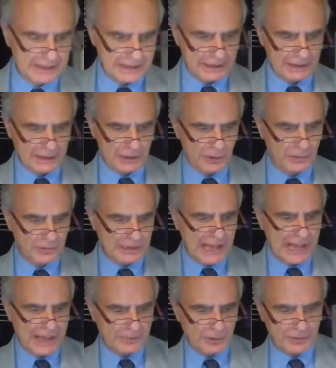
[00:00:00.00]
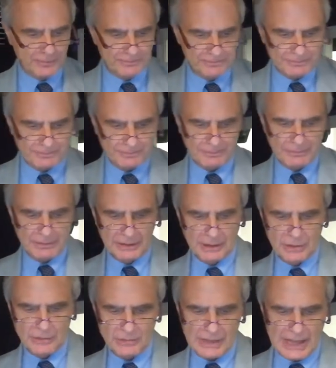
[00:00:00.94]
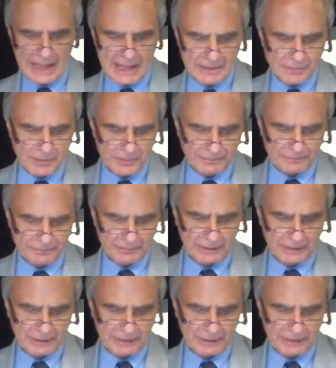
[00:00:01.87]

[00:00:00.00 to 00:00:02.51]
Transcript: Chiudiamo, chiudiamo,